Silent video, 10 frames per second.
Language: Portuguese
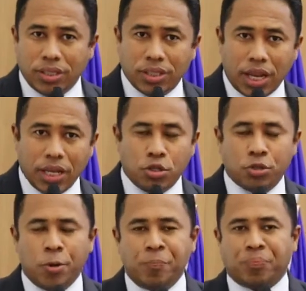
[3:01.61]

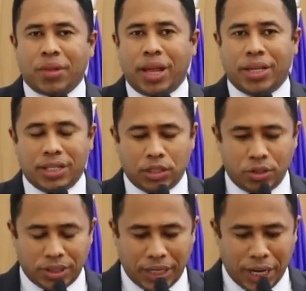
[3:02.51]
incêndios aqui na
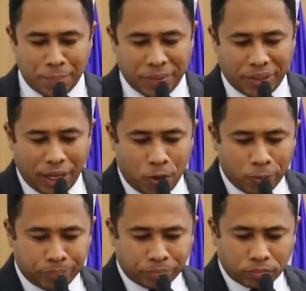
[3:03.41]
nossa
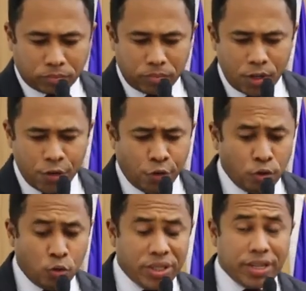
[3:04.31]
capital.
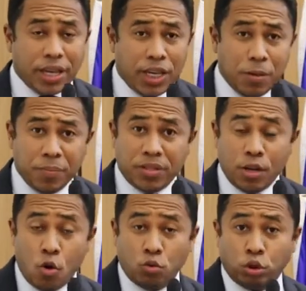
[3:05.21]
Foram duas equipes
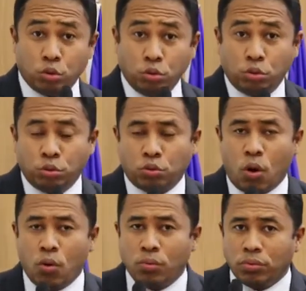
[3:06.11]
em conjunto
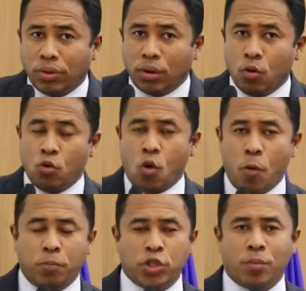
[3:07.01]
com o
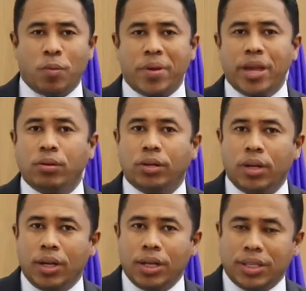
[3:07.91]
Corpo de Bombeiro
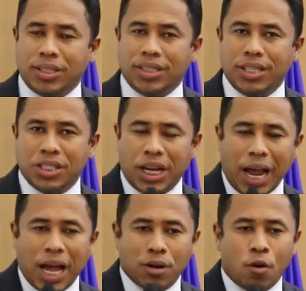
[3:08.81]
que se
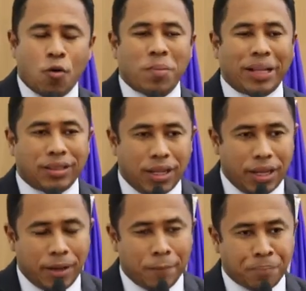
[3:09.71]
dedicaram a
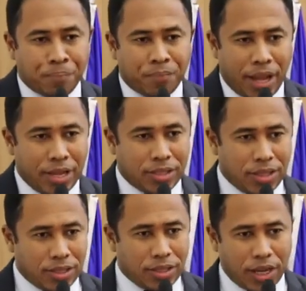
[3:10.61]
combater
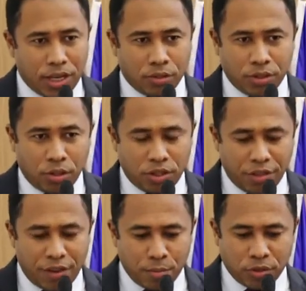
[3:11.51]
esse incêndio. E nós
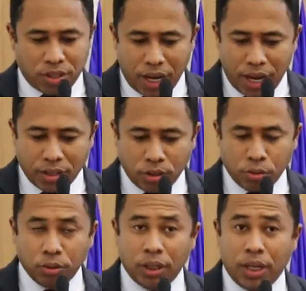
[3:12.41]
tivemos
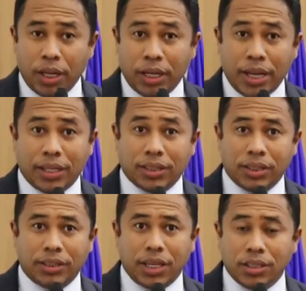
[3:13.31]
êxito e
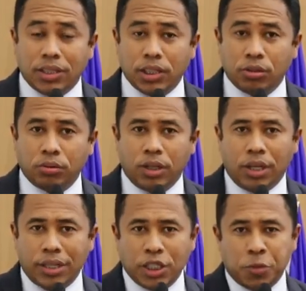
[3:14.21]
assim tem sido
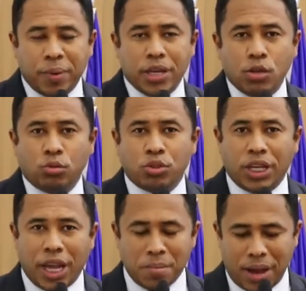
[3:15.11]
nesse período
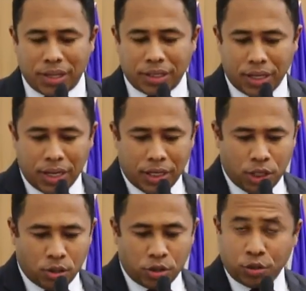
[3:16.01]
de queimada
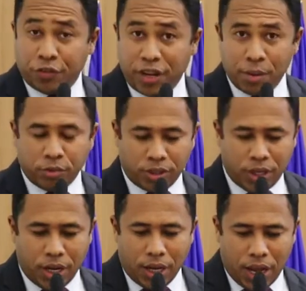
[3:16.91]
que nós
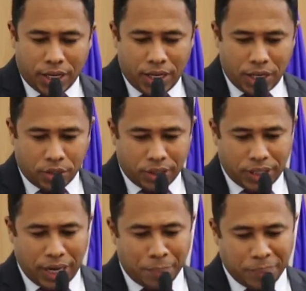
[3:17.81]
sofremos aqui na
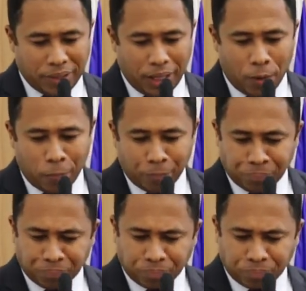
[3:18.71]
nossa capital.